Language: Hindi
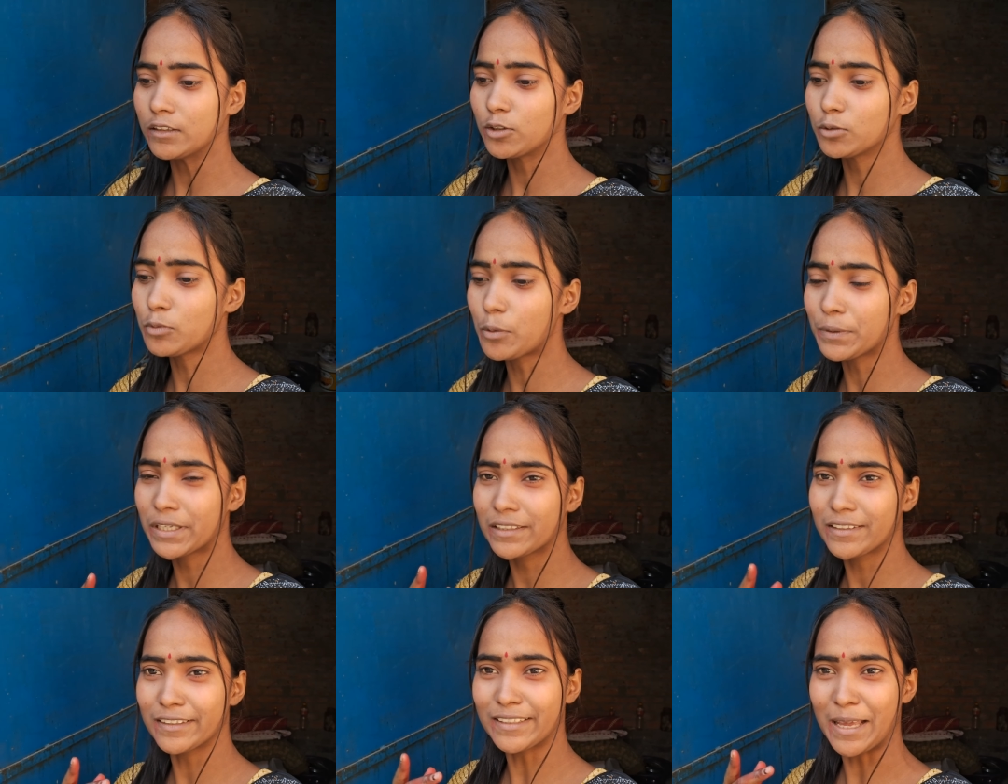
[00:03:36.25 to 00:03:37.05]
तो वो भी
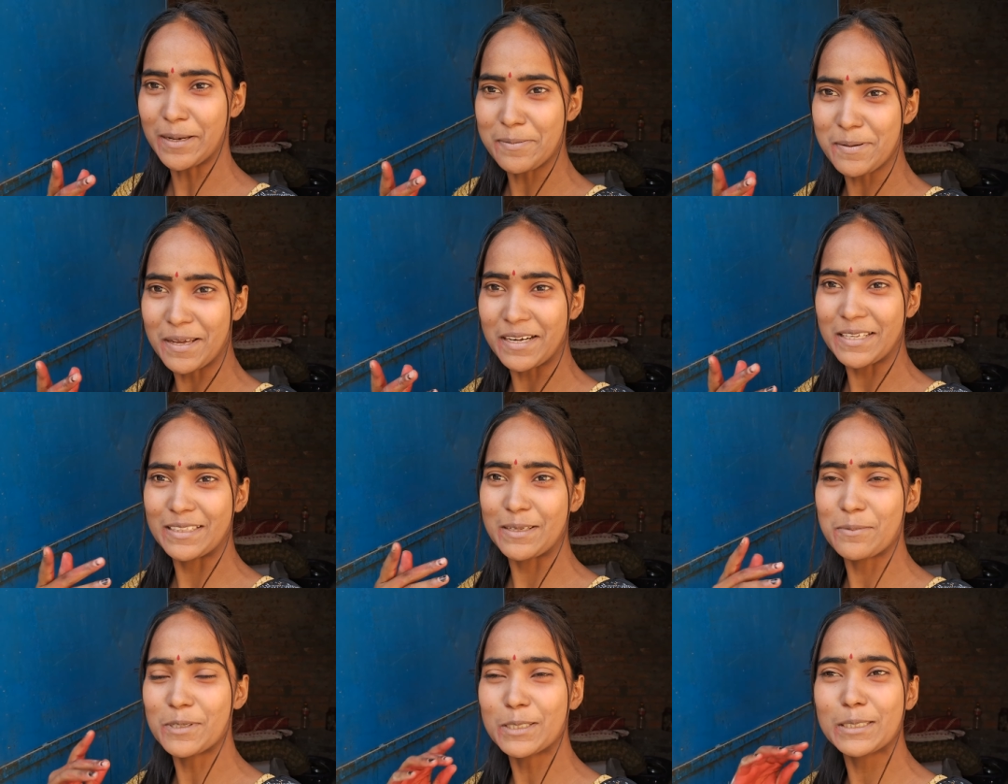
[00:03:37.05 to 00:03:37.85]
कितना तारीफ कर रही
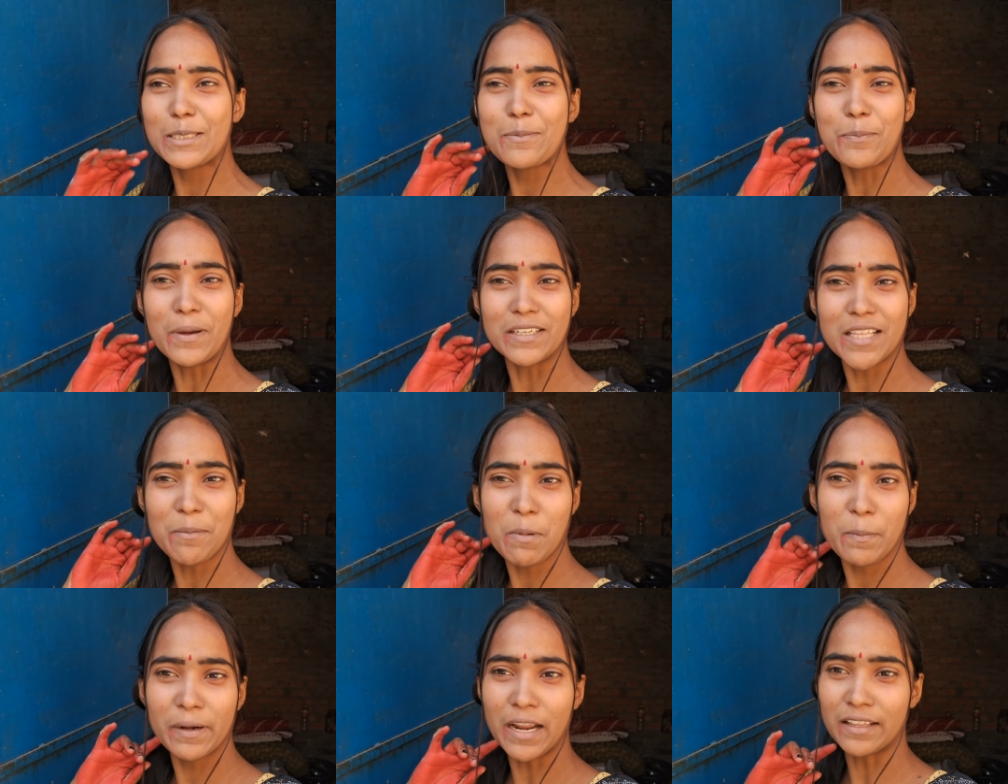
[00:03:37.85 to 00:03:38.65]
थी बोल रही थी पर्दा
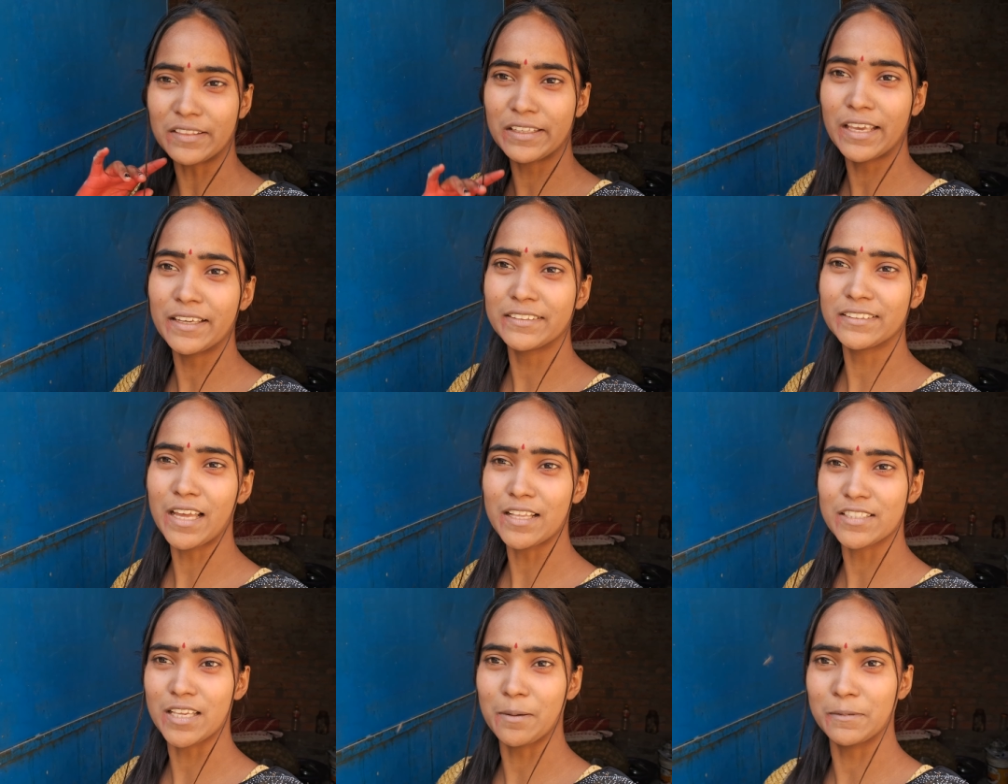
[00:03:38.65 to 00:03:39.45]
में बनाती है
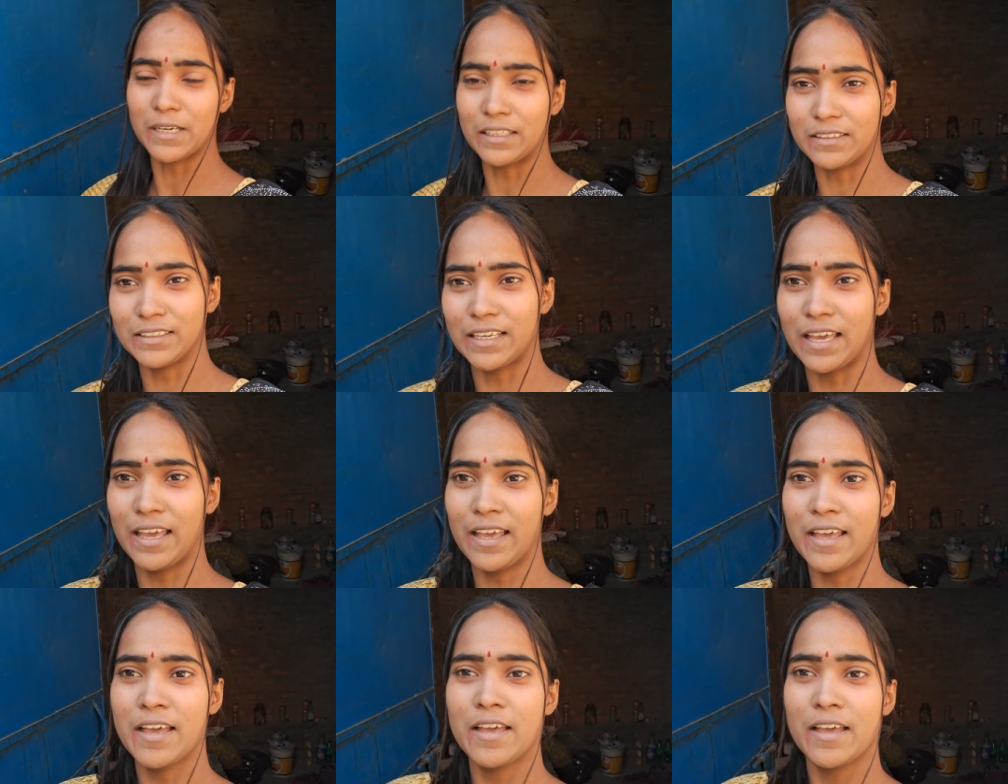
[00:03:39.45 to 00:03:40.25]
इतना अच्छा बनाती है